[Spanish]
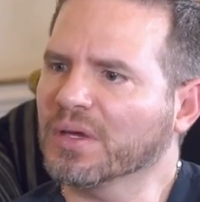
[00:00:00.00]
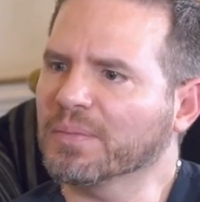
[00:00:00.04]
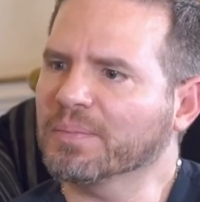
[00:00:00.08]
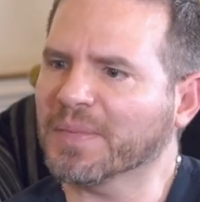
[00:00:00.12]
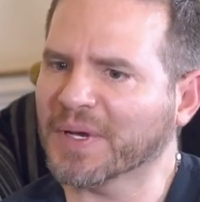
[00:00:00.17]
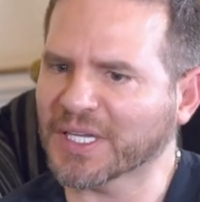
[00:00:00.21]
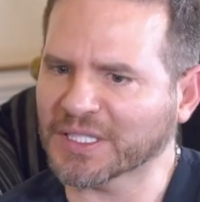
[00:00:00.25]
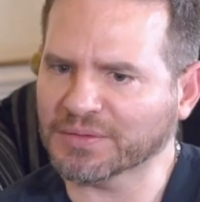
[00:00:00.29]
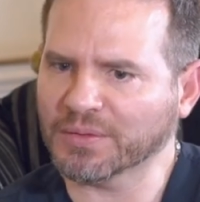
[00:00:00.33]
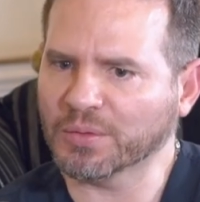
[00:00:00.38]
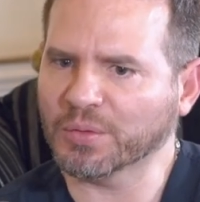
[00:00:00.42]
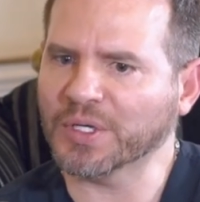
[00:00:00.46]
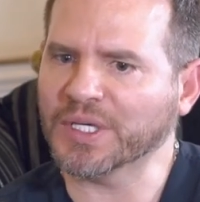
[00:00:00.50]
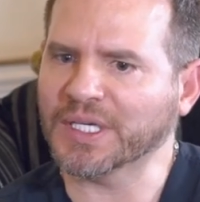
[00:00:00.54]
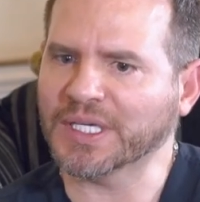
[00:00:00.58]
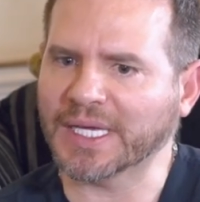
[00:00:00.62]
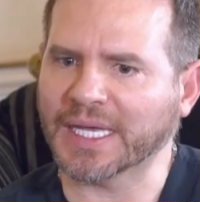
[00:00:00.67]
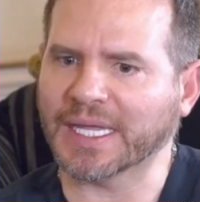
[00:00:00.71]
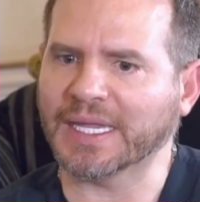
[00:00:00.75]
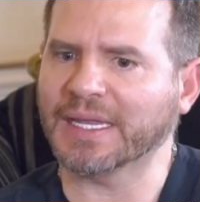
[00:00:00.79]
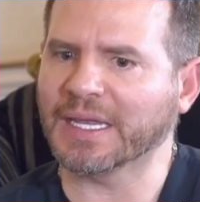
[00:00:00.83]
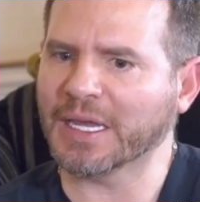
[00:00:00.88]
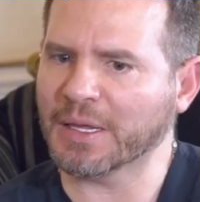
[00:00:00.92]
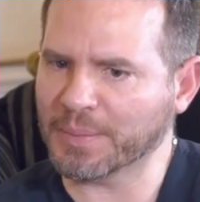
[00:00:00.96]
más y
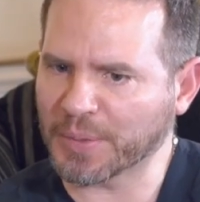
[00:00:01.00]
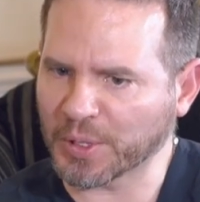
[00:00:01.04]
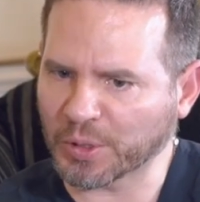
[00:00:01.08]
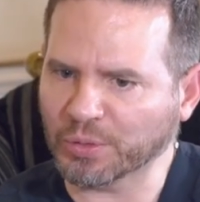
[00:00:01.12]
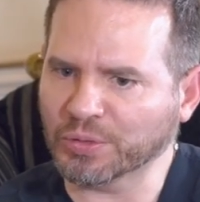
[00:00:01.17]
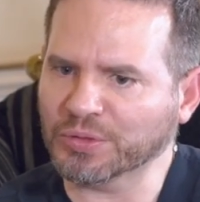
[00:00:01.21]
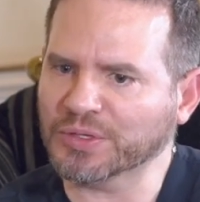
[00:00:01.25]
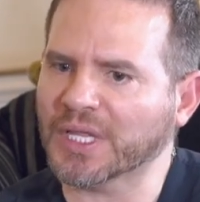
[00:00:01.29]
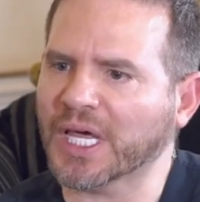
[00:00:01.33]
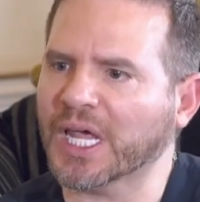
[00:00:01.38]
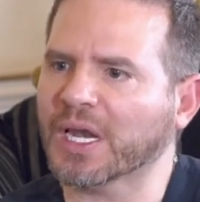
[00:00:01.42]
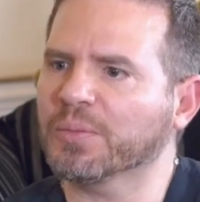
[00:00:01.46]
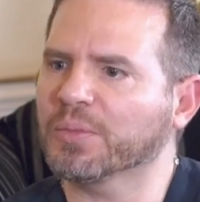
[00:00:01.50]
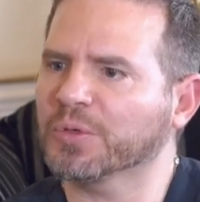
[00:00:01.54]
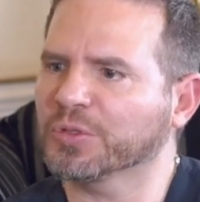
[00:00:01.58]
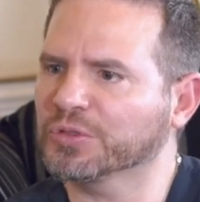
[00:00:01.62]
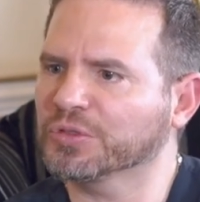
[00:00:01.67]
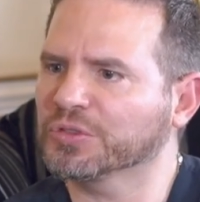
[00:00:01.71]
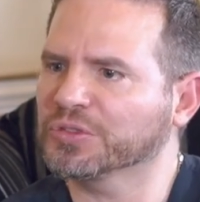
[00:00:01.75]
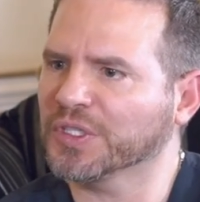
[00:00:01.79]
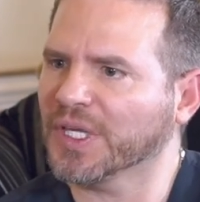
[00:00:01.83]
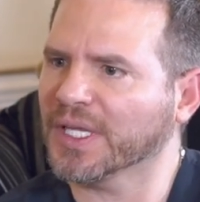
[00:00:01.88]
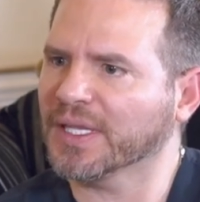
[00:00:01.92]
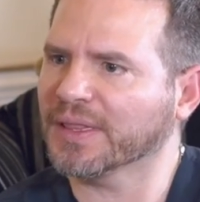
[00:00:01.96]
que le preguntara por
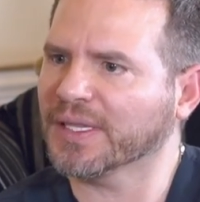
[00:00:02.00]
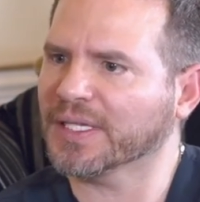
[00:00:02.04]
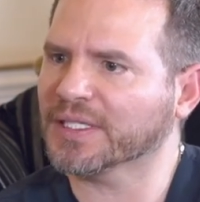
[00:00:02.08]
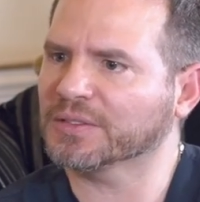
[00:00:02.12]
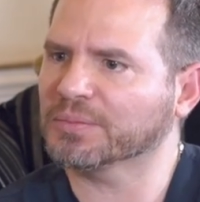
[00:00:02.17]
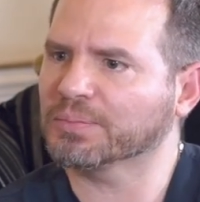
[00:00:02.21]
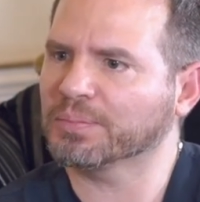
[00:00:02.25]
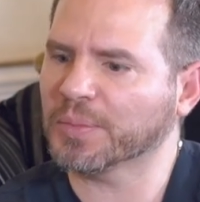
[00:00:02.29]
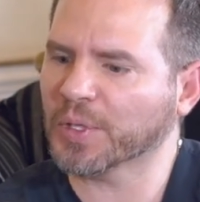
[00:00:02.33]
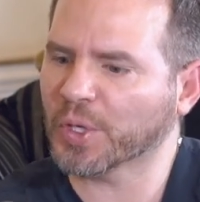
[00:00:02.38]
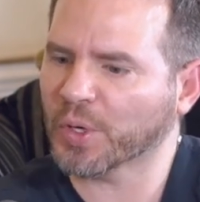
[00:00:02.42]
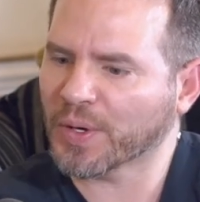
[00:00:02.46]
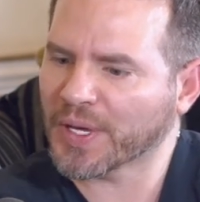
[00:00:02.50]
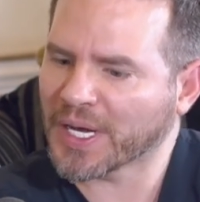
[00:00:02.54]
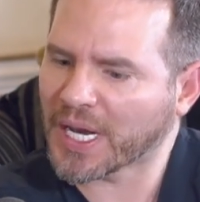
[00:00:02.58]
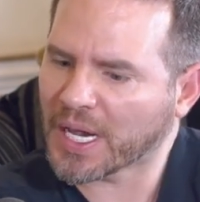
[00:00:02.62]
sus dientes. Pero